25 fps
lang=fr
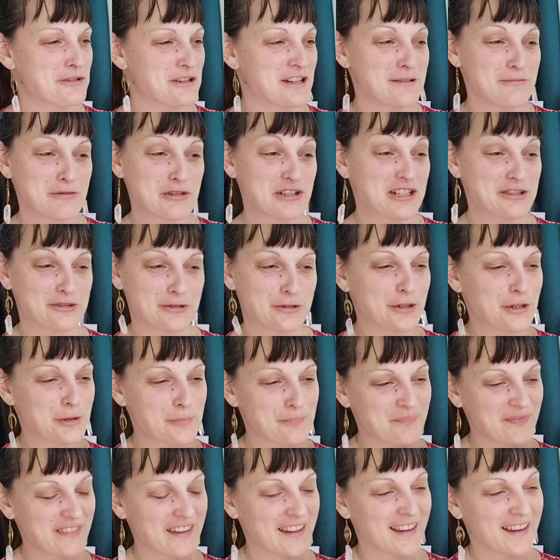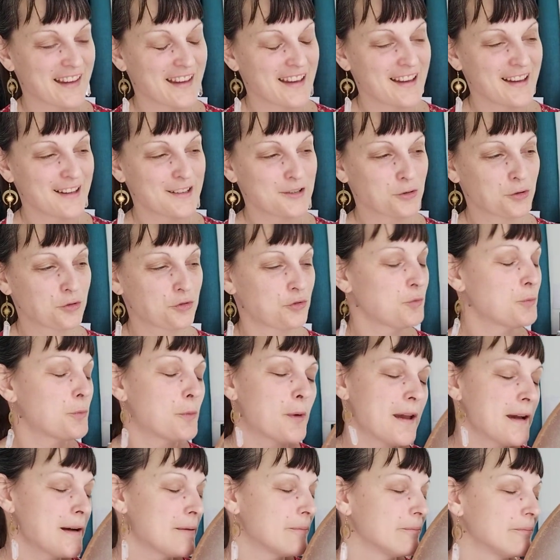voilà, moi j'adore. Donc
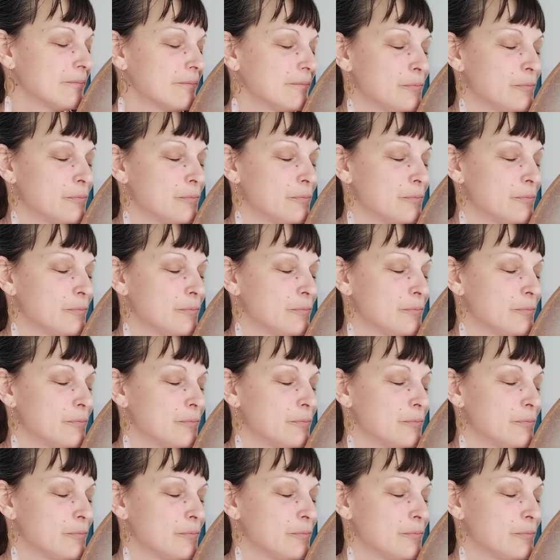super.